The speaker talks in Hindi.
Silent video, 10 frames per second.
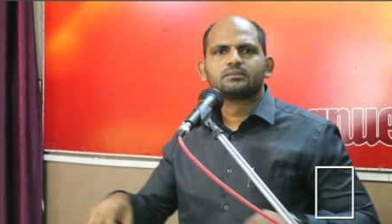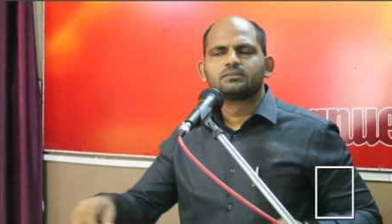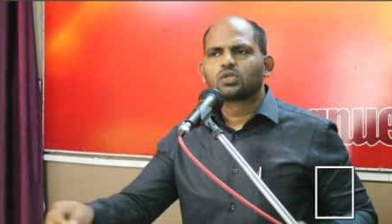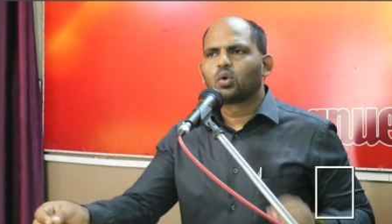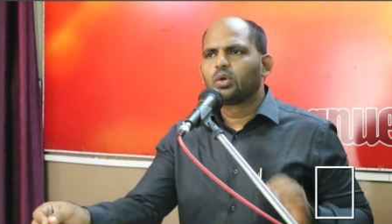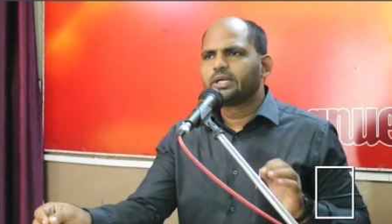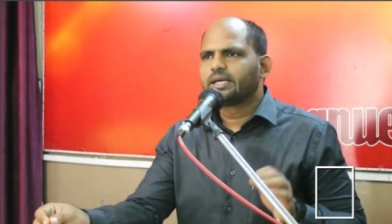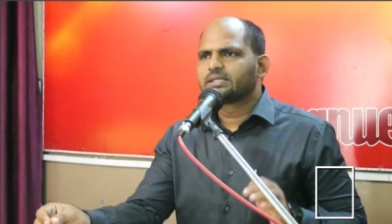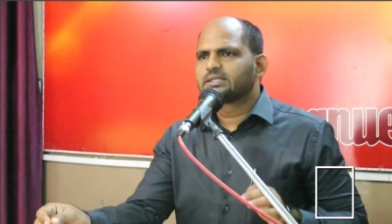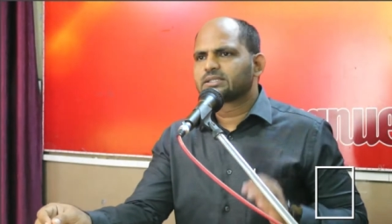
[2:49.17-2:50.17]
कोई नहीं
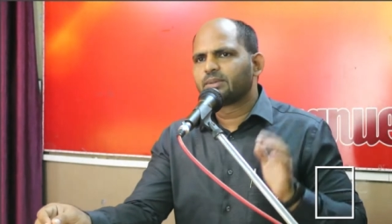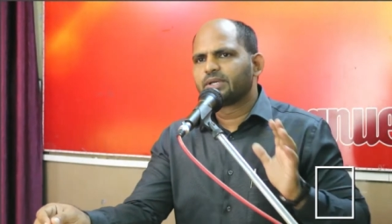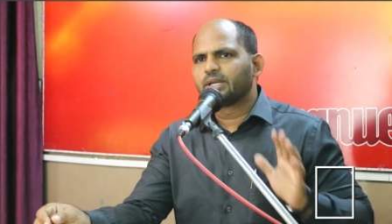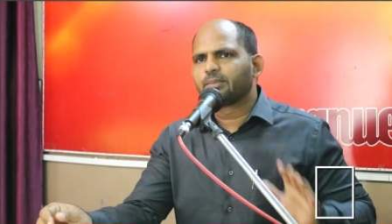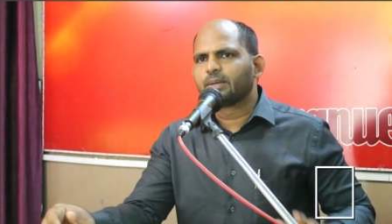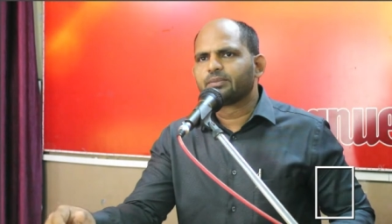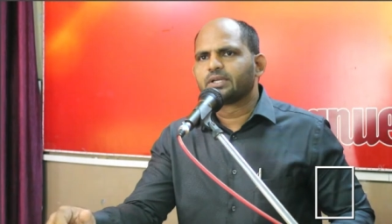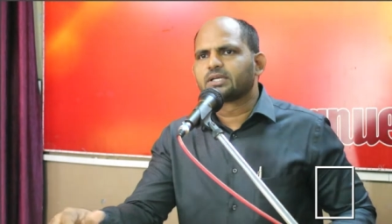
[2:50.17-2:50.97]
कह सकता मैंने पाप ना